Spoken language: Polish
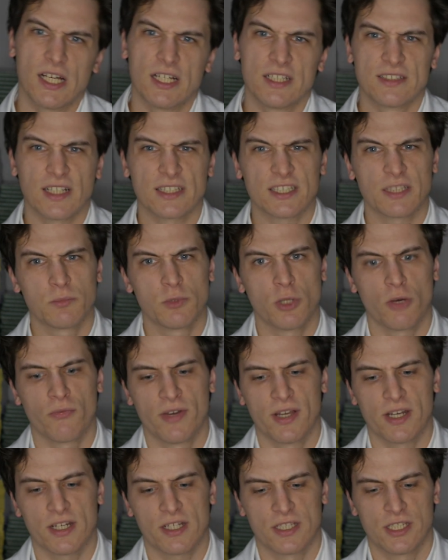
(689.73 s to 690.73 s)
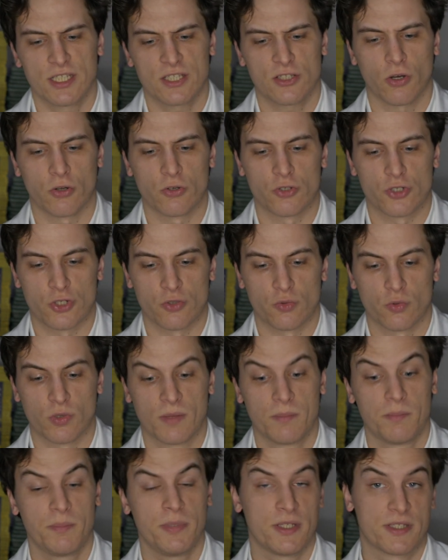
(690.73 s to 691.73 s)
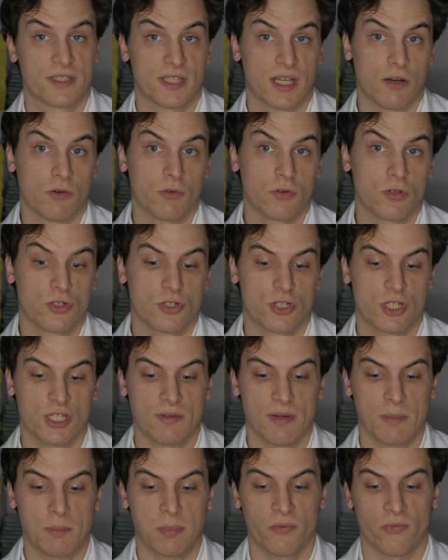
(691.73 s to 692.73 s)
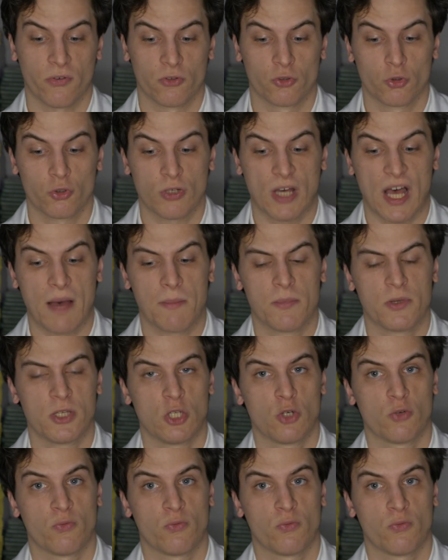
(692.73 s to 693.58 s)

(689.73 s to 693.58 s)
Na tym Lover nie skończył. Pisał, że nie ma powodu, aby nie